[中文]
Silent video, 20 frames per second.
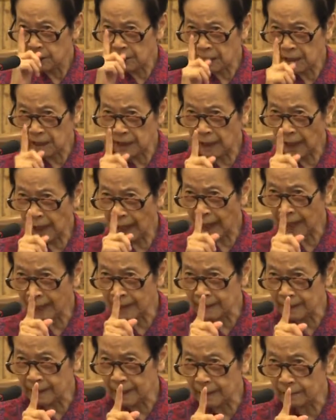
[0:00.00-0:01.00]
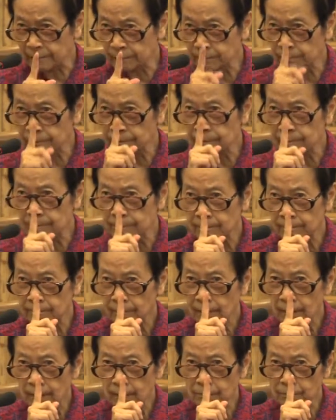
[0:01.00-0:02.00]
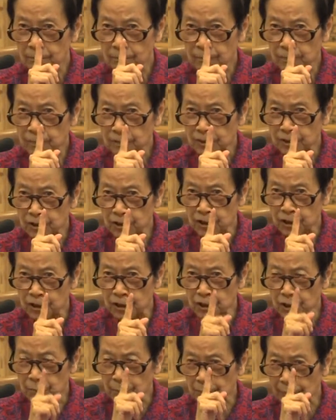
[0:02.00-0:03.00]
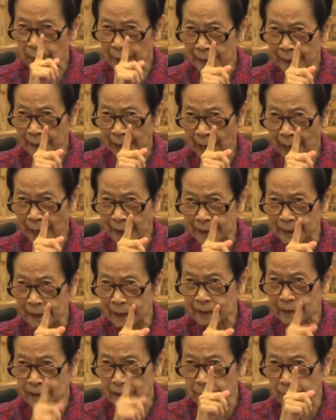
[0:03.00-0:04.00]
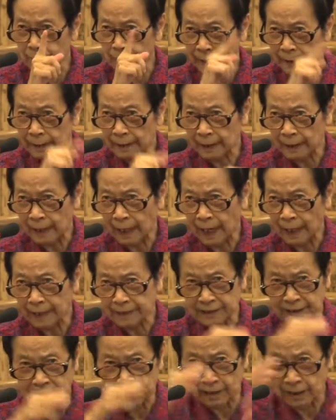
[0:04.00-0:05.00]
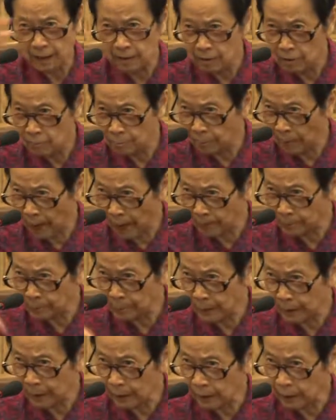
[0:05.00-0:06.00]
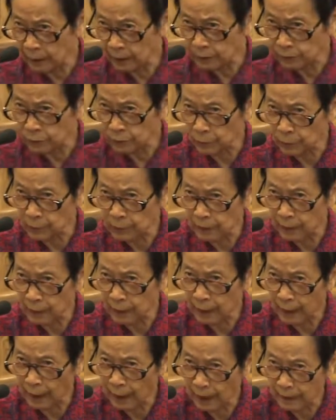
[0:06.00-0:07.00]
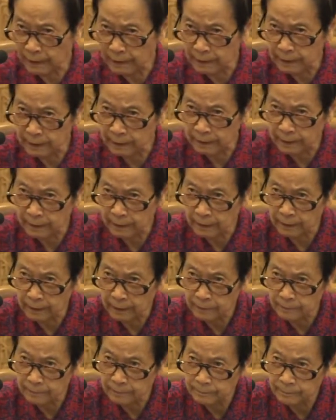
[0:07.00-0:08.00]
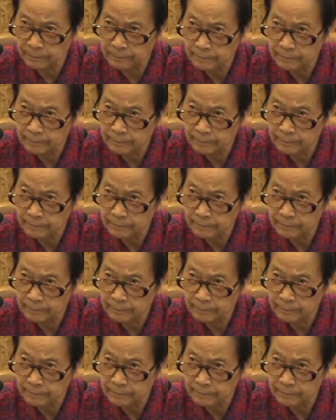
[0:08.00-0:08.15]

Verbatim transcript: 你害人，只是被害那个人被你害死了，旁边很多人看着你呀。